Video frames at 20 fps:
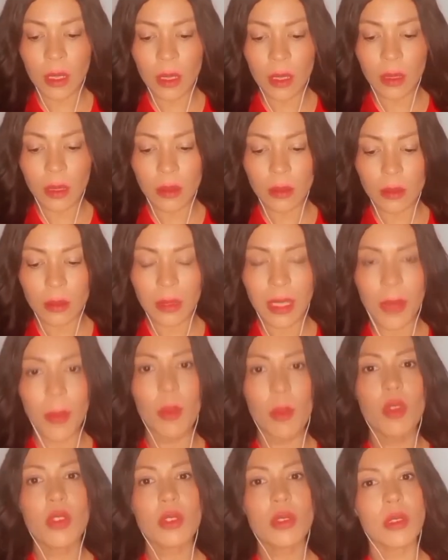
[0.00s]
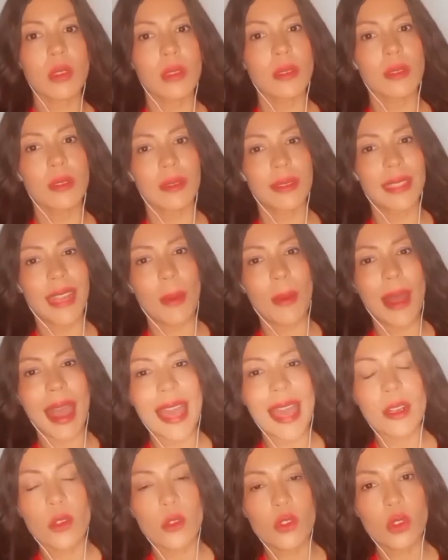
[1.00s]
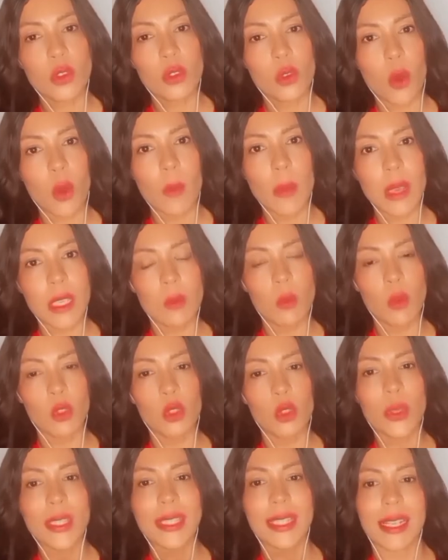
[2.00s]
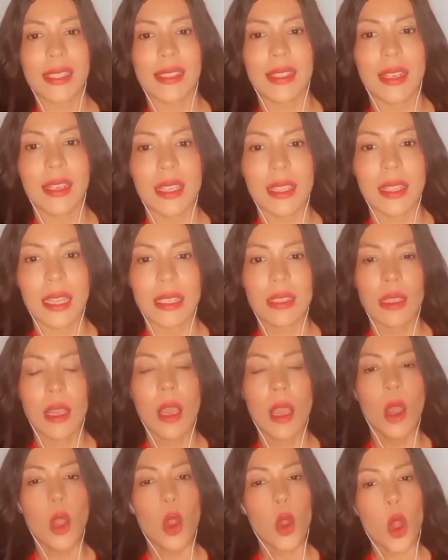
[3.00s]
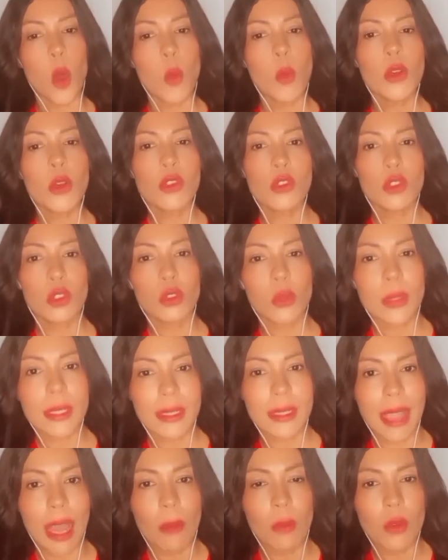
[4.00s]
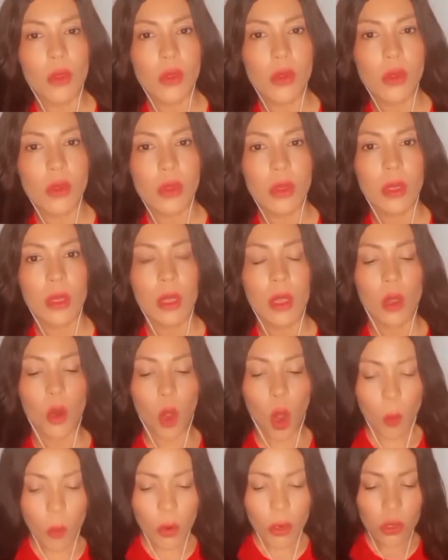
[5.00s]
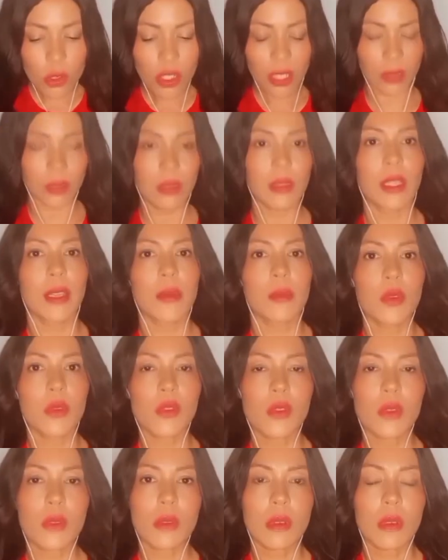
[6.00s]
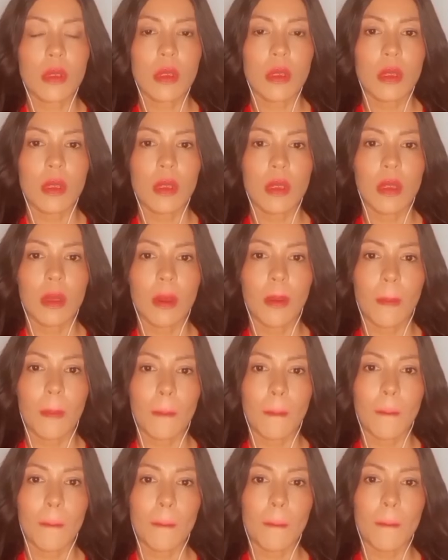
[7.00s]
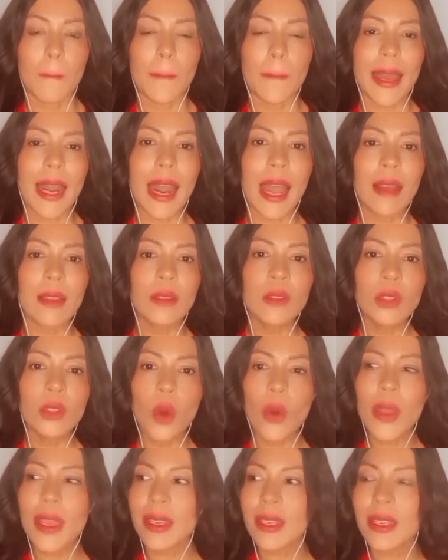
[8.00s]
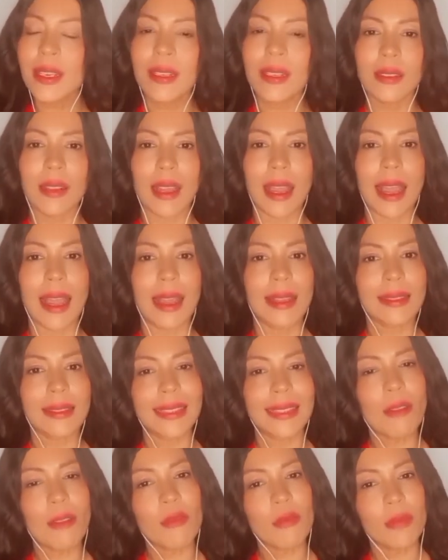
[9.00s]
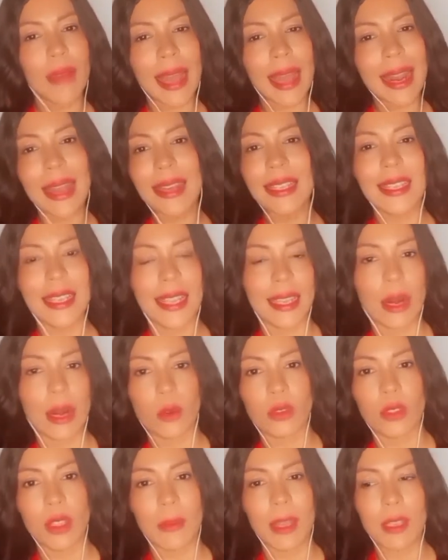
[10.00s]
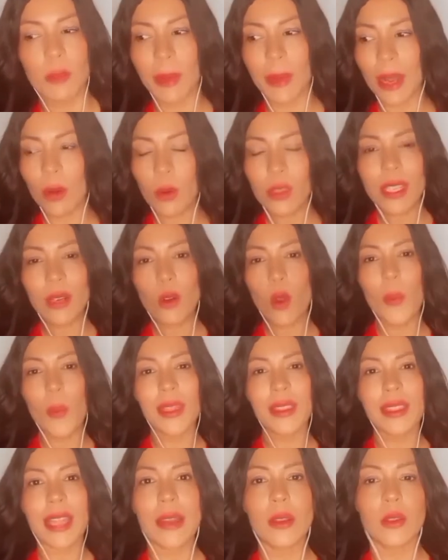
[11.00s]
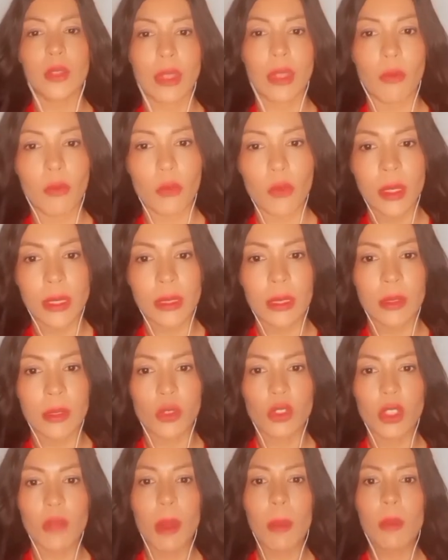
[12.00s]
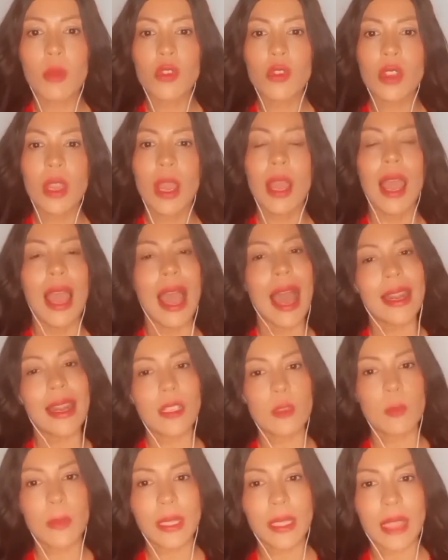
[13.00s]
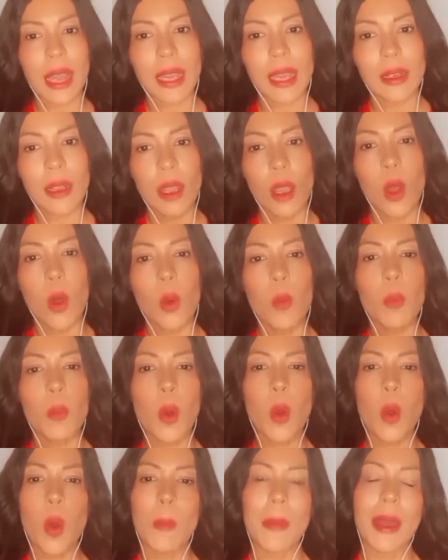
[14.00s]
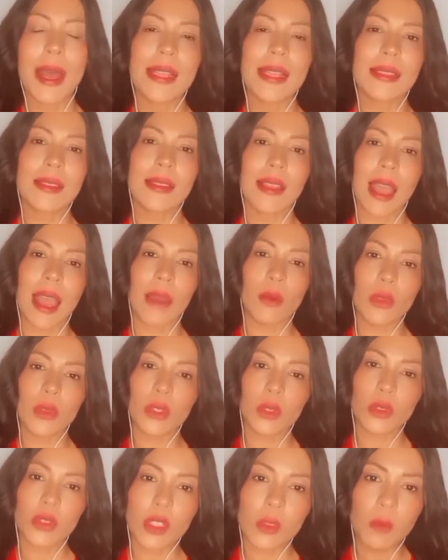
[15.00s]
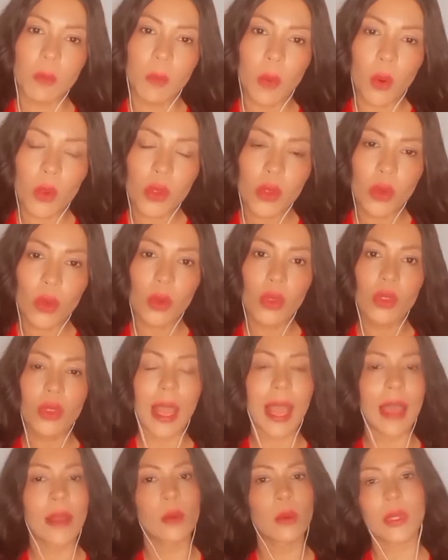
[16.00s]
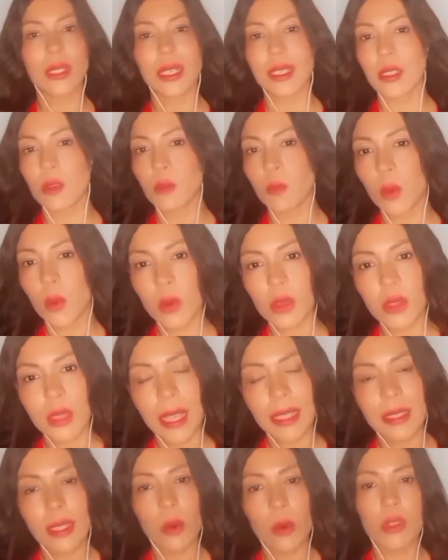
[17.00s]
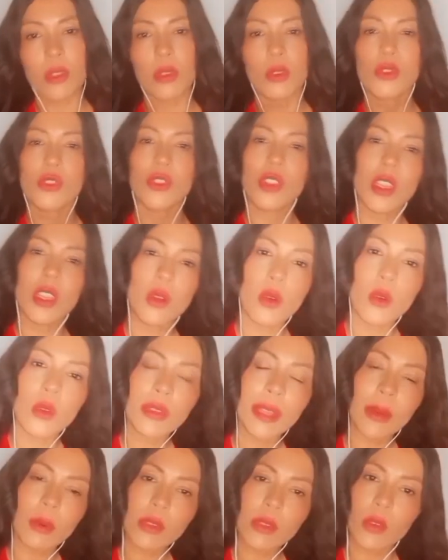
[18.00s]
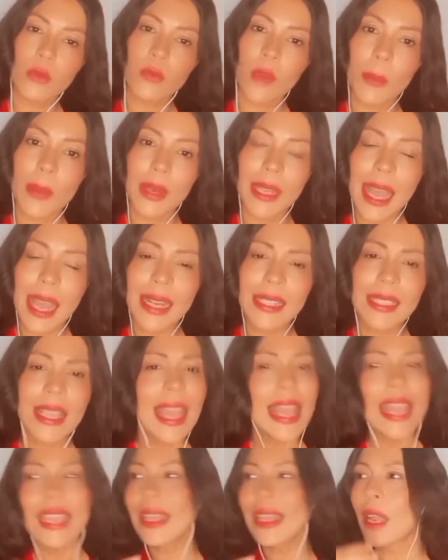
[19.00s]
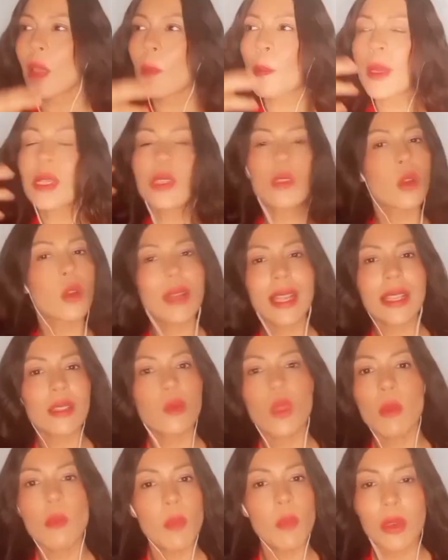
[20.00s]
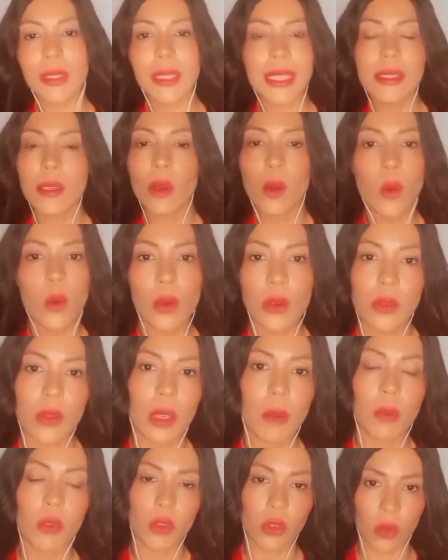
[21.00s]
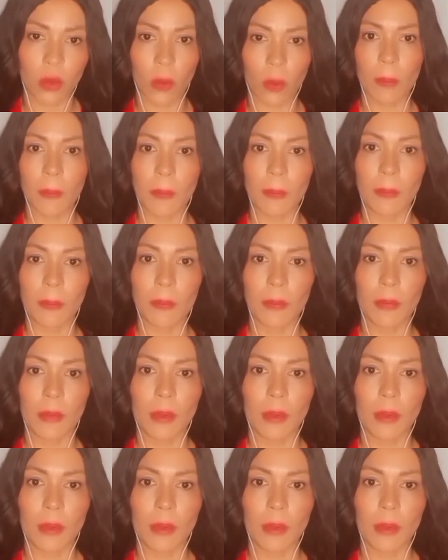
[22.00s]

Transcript: Y debemos trabajar en nosotros mismos, nuestras heridas, cómo nosotros estamos, cómo nos sentimos, para no herir tan a la ligera a los demás, para no ser comentarios tan fuertes. Entonces vamos a respetar un poco más a nuestros esposos, a nuestras esposas, a nuestros hijos, a nuestros familiares y a las personas, no importa si lo conocemos o no.